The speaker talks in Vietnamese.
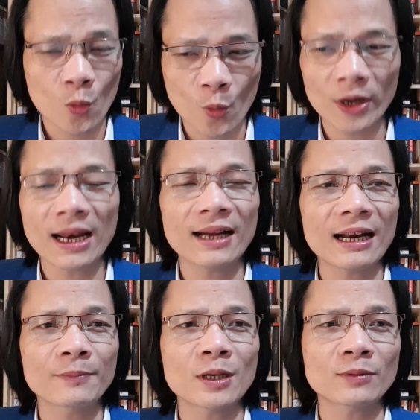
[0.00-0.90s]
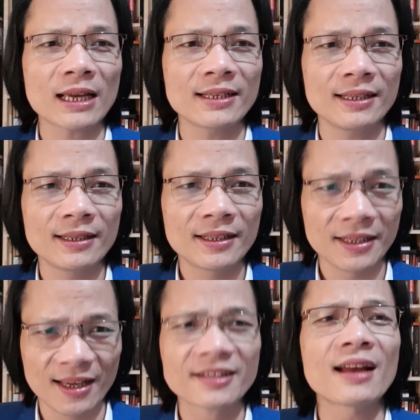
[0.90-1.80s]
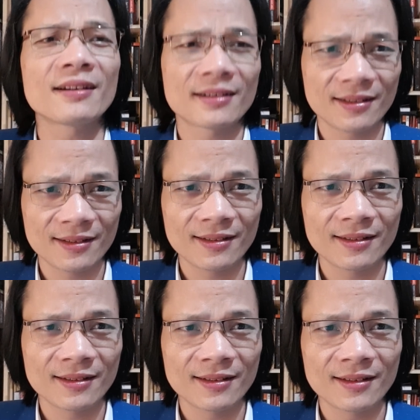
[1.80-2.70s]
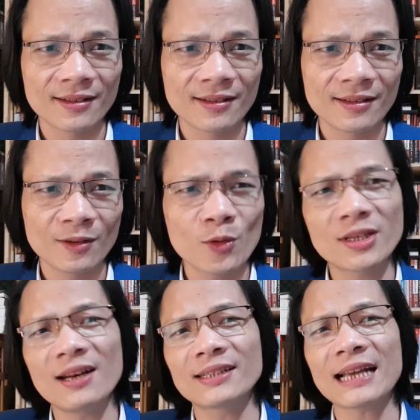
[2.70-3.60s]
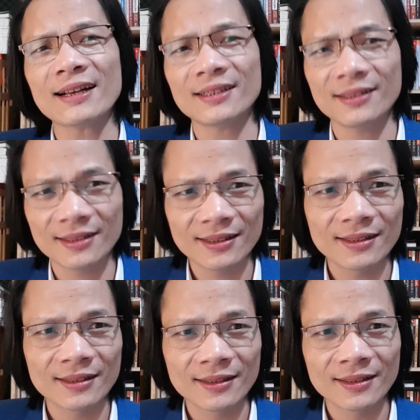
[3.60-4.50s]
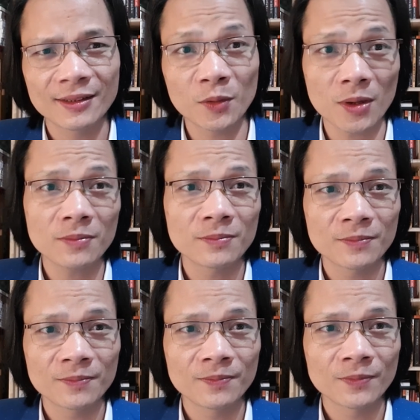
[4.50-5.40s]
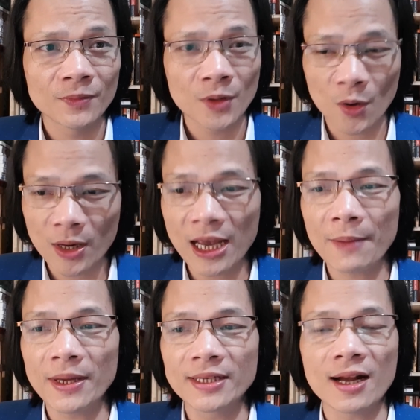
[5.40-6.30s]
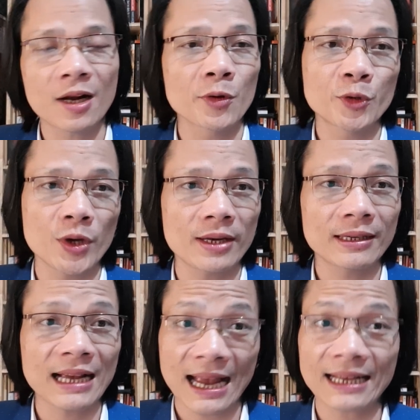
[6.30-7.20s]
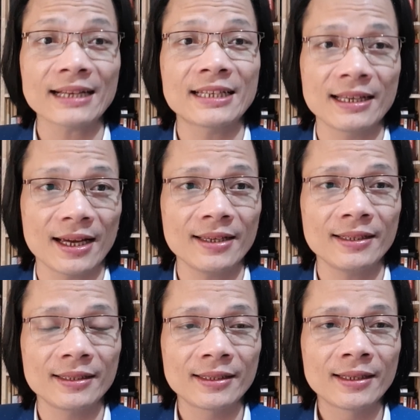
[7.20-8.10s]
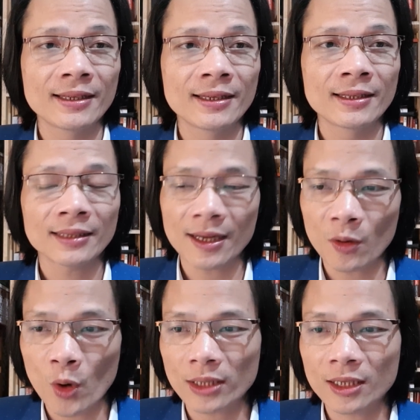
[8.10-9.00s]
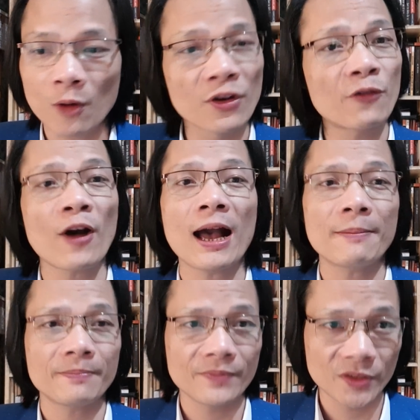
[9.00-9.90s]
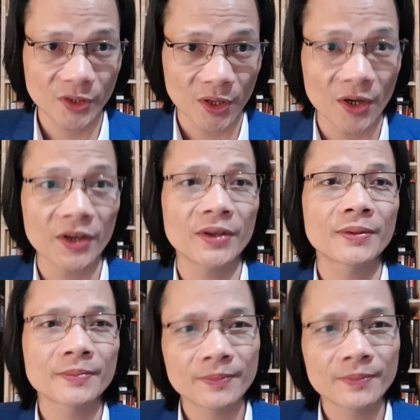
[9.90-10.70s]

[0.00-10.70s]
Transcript: Quyền năng nằm trong tay gì? Nhân dân. Có dân nó chắc, đúng không? Ok, bây giờ câu chuyện các anh các chị đấy, theo luật không vi phạm rồi,